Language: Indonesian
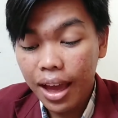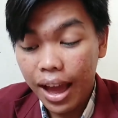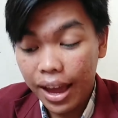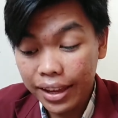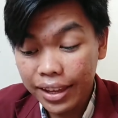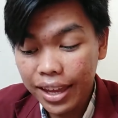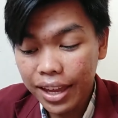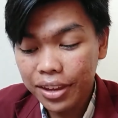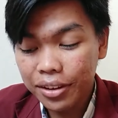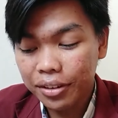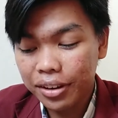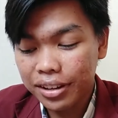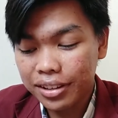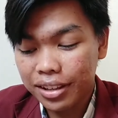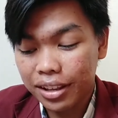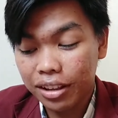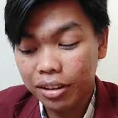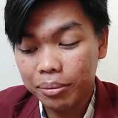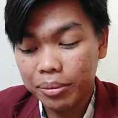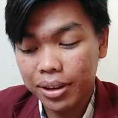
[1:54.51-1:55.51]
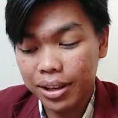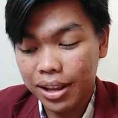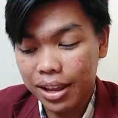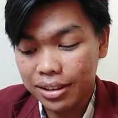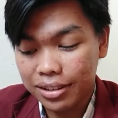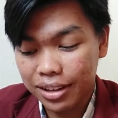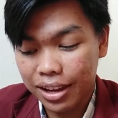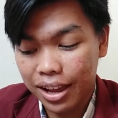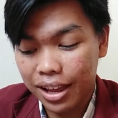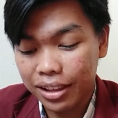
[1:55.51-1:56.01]
Ia juga selalu
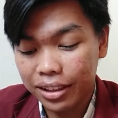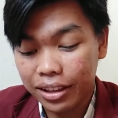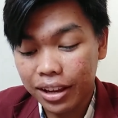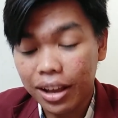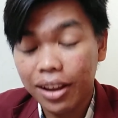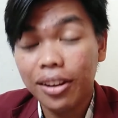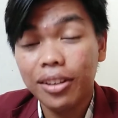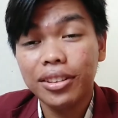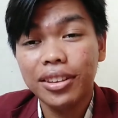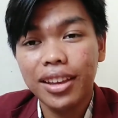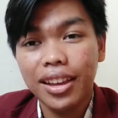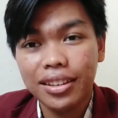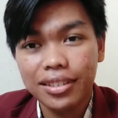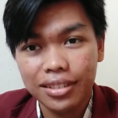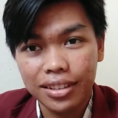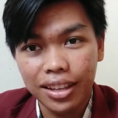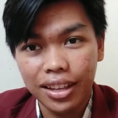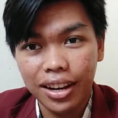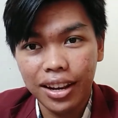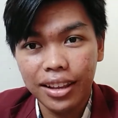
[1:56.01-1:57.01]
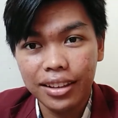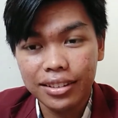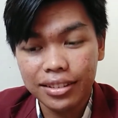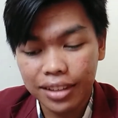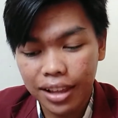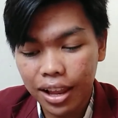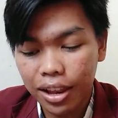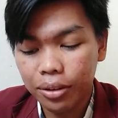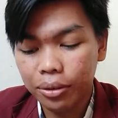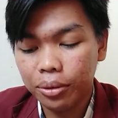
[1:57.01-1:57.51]
menjelaskan kalau dia sendiri
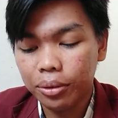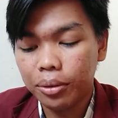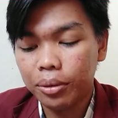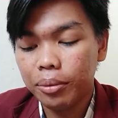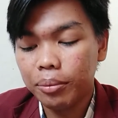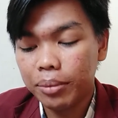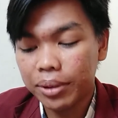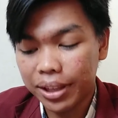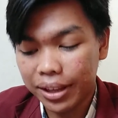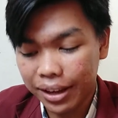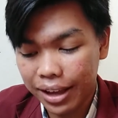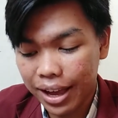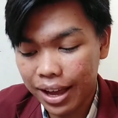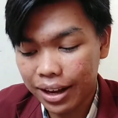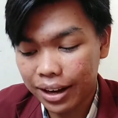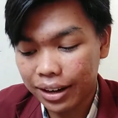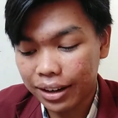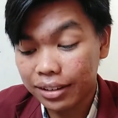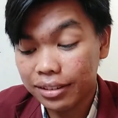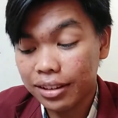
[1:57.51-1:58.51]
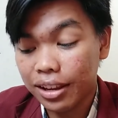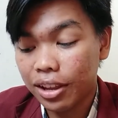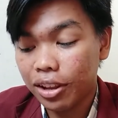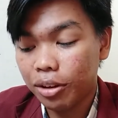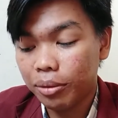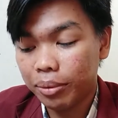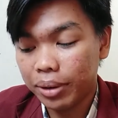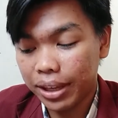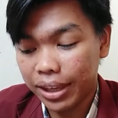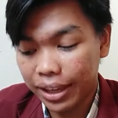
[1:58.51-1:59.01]
selalu mendengar,
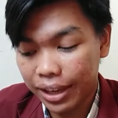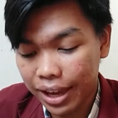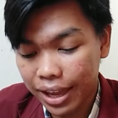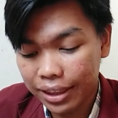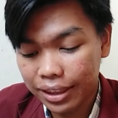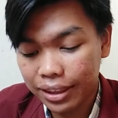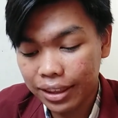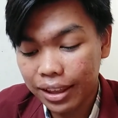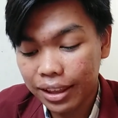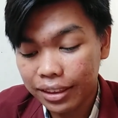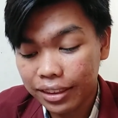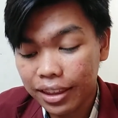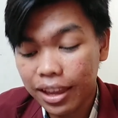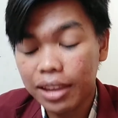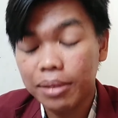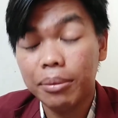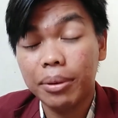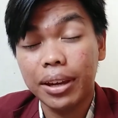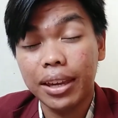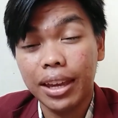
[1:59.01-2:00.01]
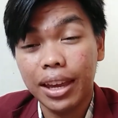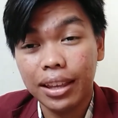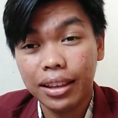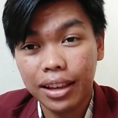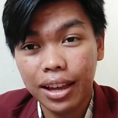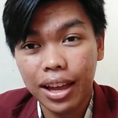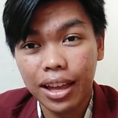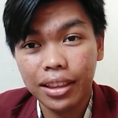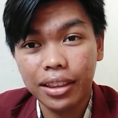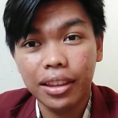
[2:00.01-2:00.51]
selalu mengingat, dan
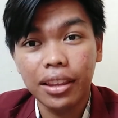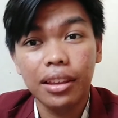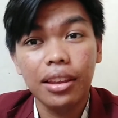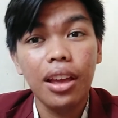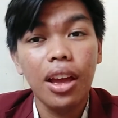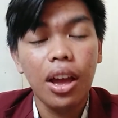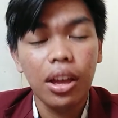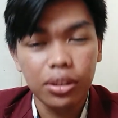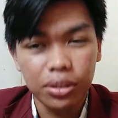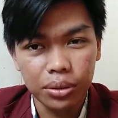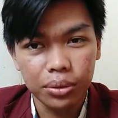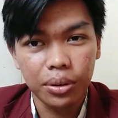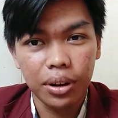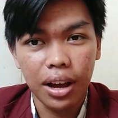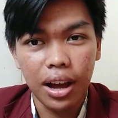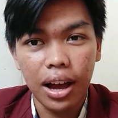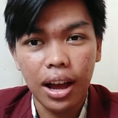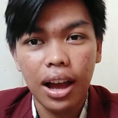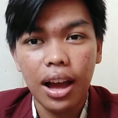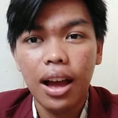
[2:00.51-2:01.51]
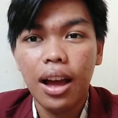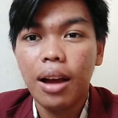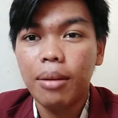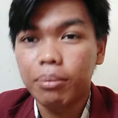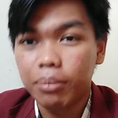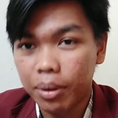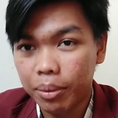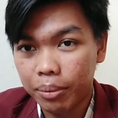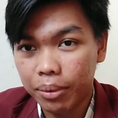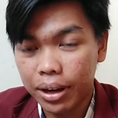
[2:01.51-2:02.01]
mengingatkan, juga
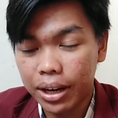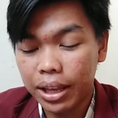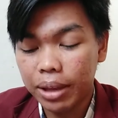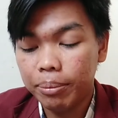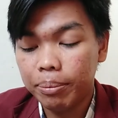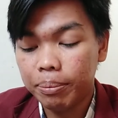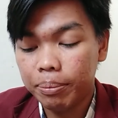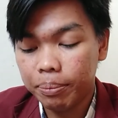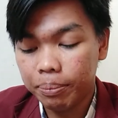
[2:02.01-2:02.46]
memberi